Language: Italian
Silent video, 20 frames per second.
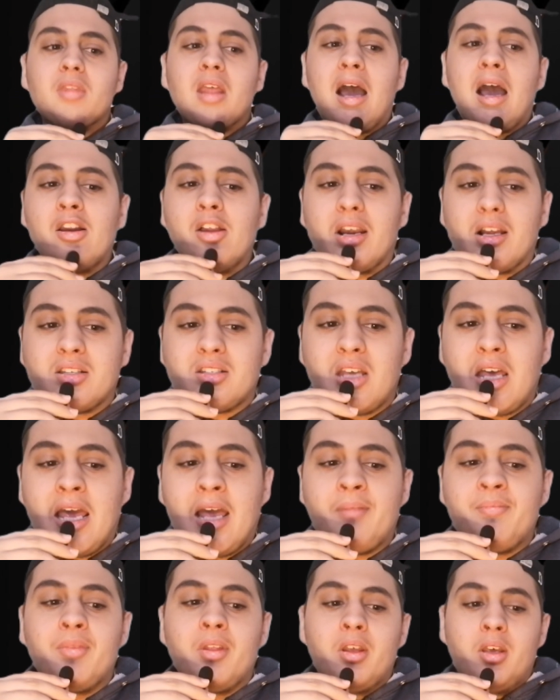allora
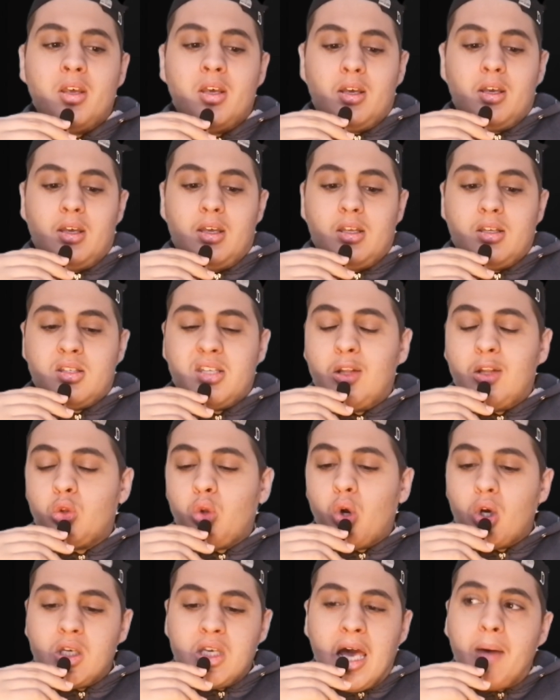se se
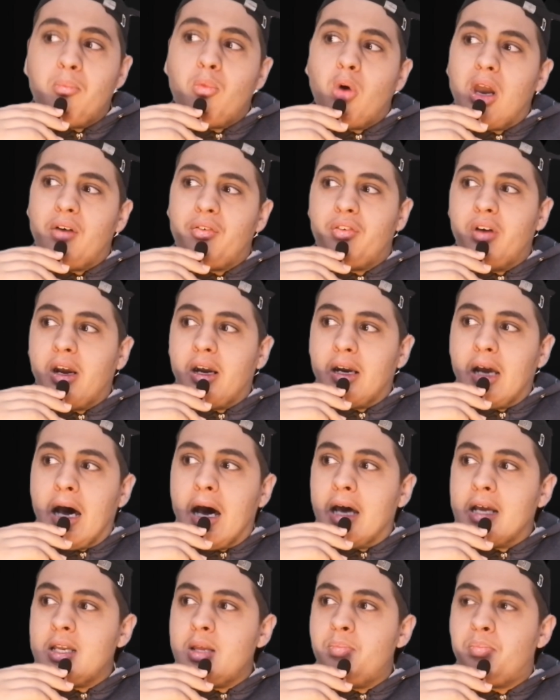togliamo la
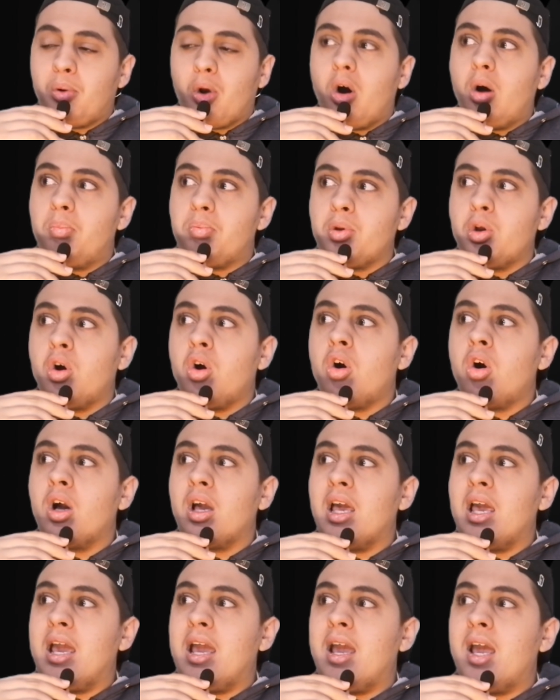Ferrari proprio
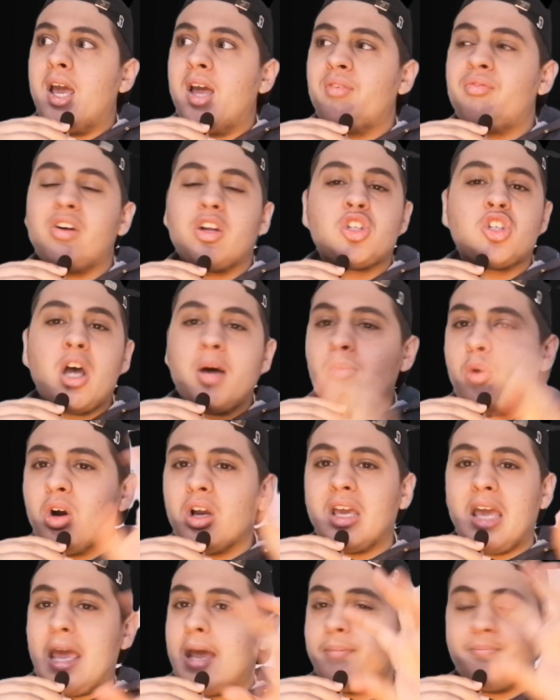eh, facciamo
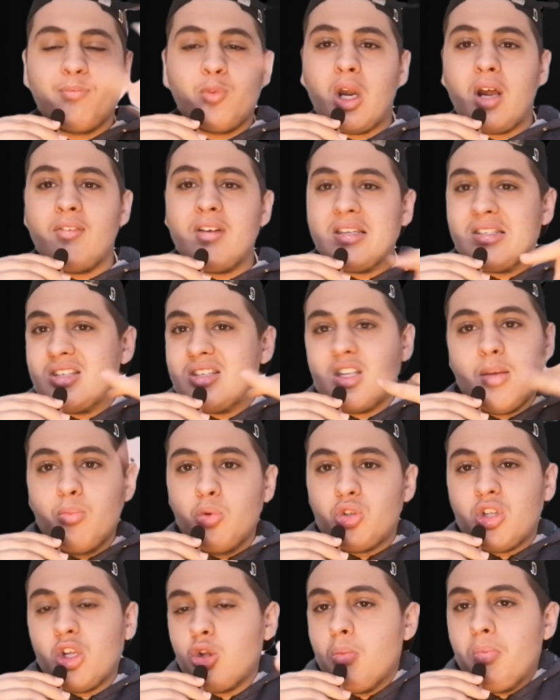che non avesse
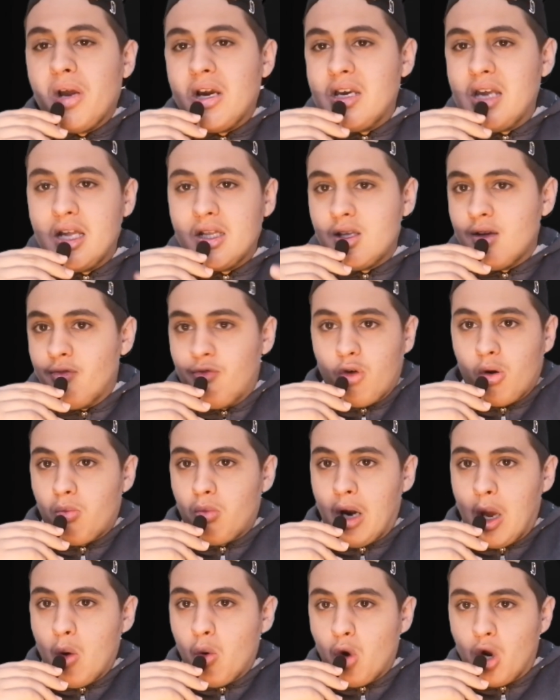debuttato per niente in
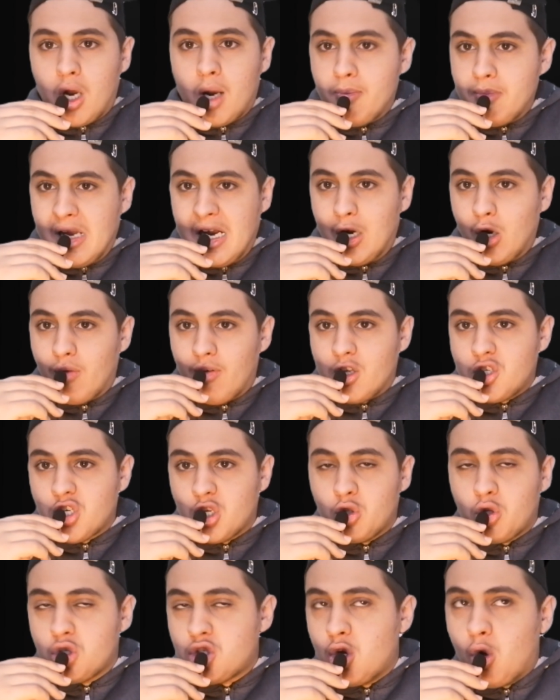Formula 1 nel
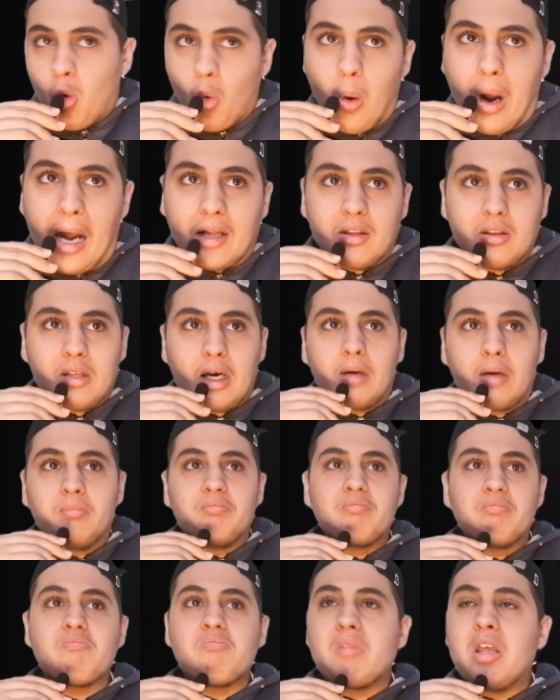1950
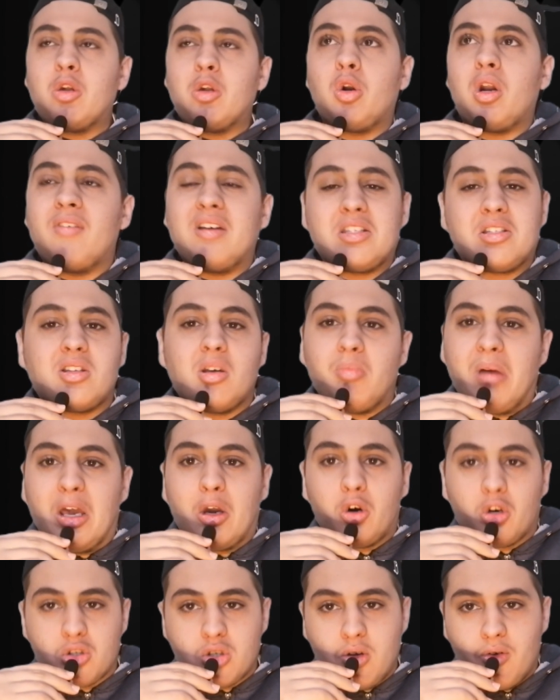non avesse mai
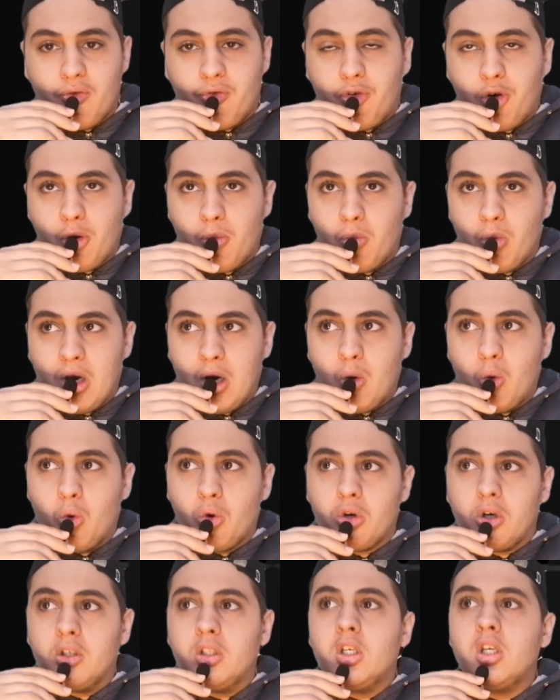corso in Formula
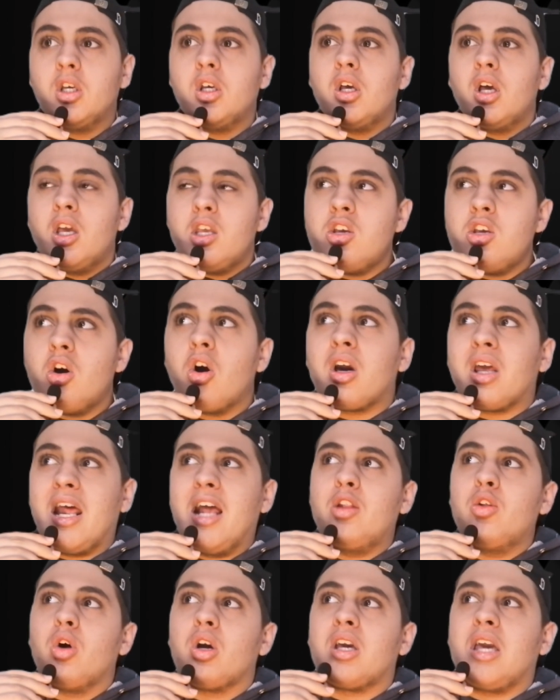1 io
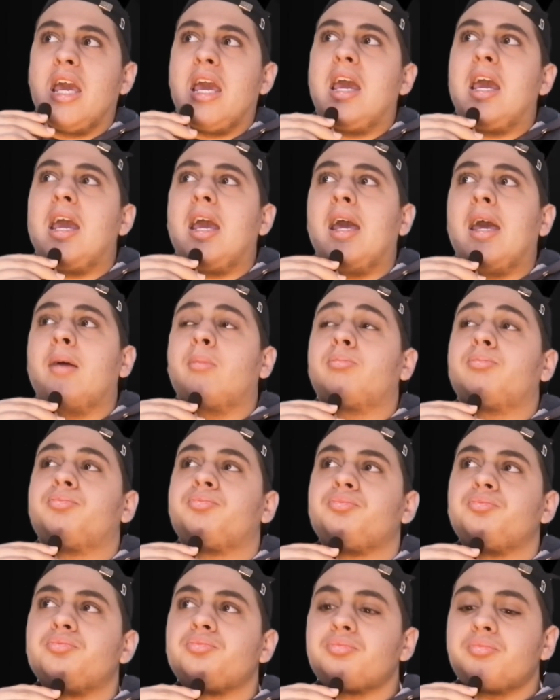credo che mm,
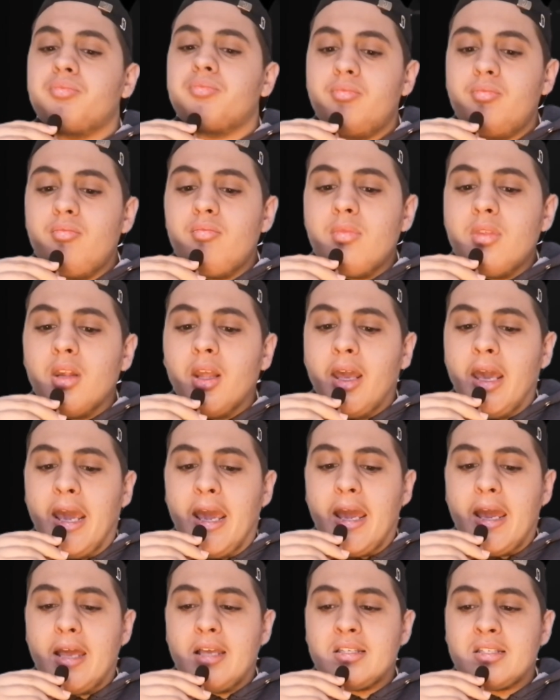
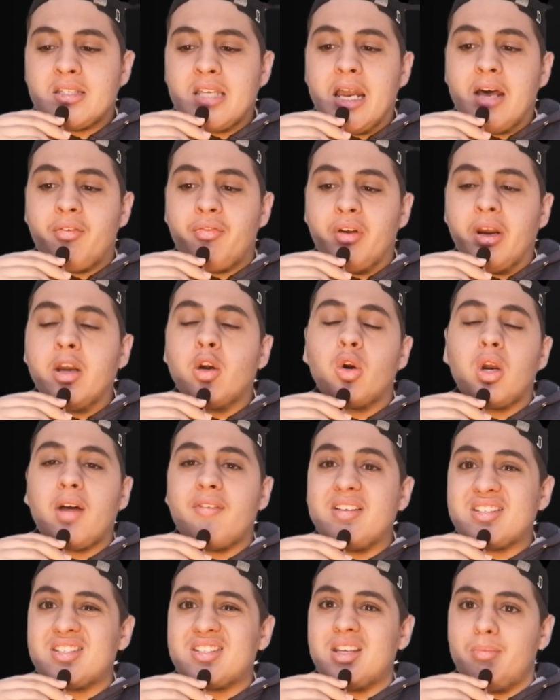e se la Ferrari non
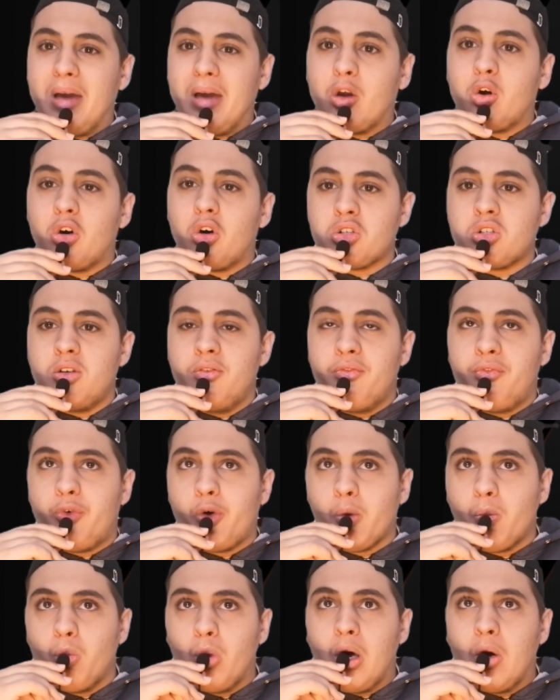avesse mai corso in
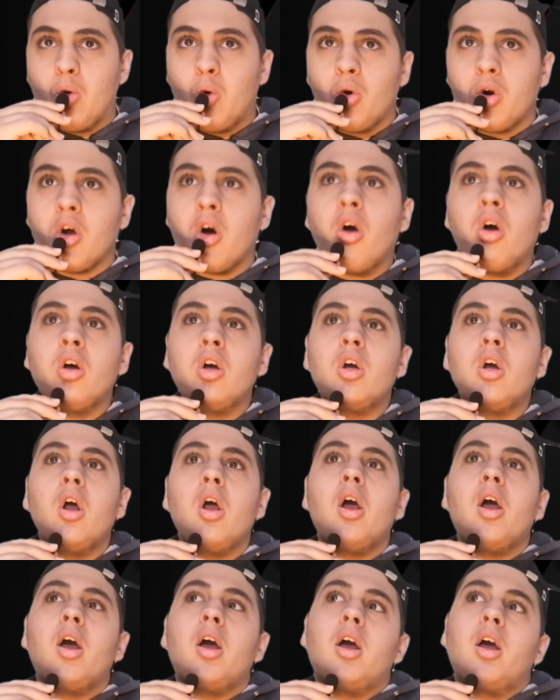Formula 1,
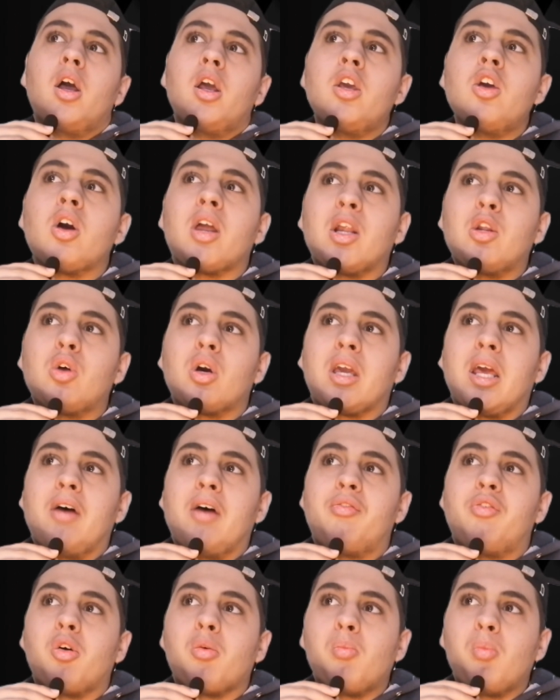io credo che la
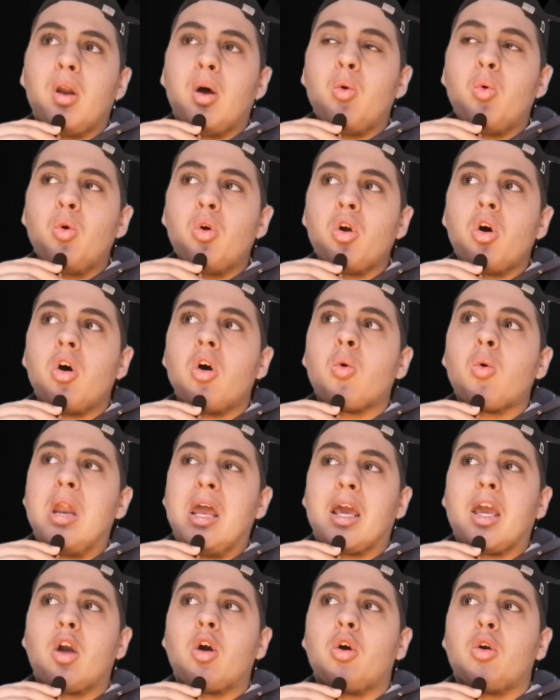Formula 1,
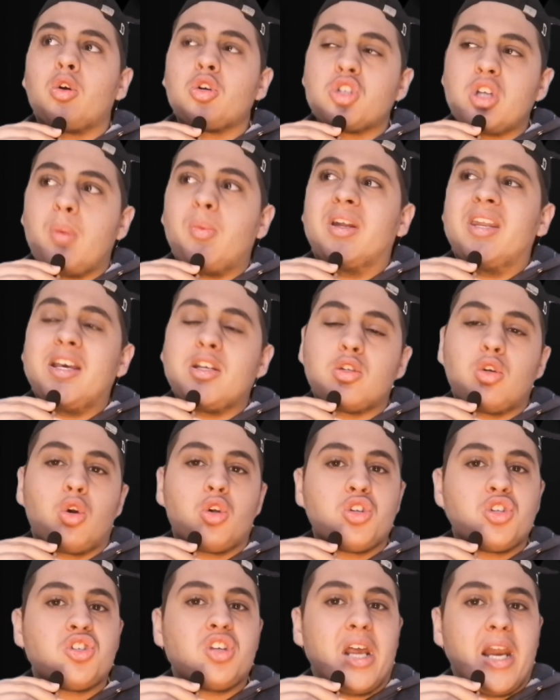quella che conosciamo adesso,
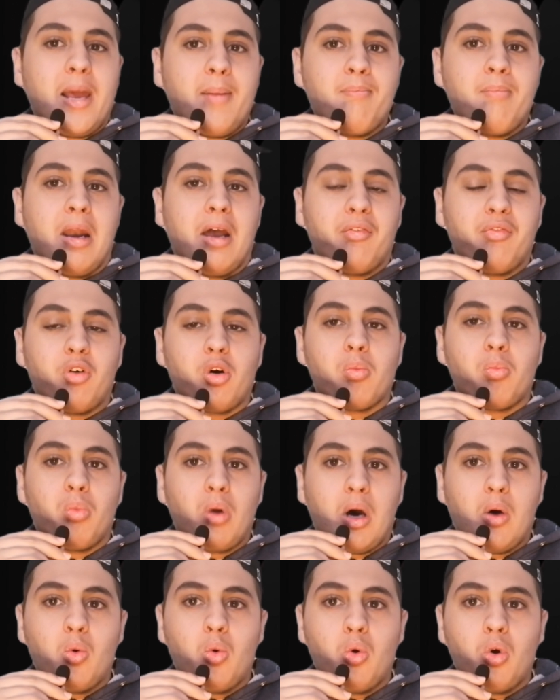non sarebbe la
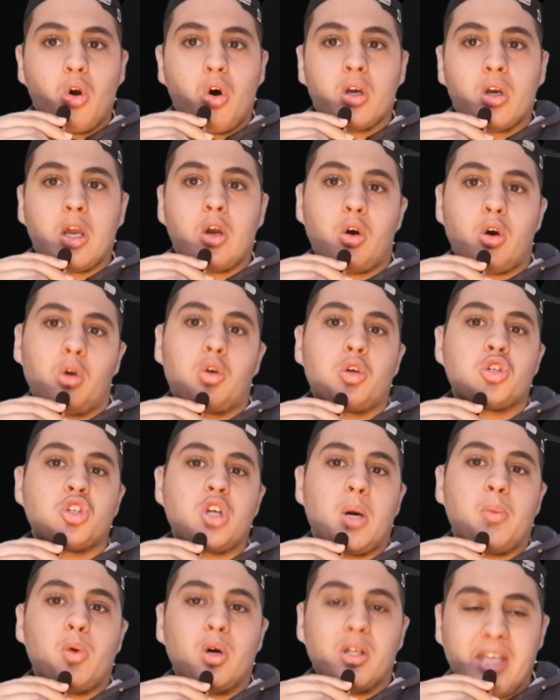Formula 1 che
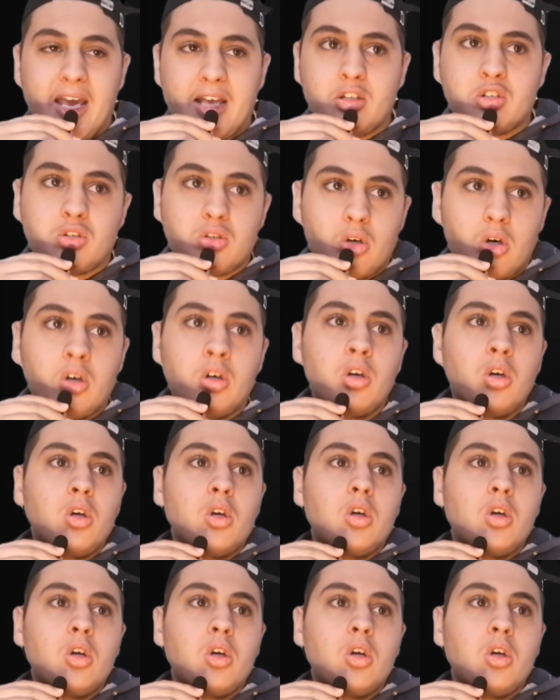conosciamo adesso.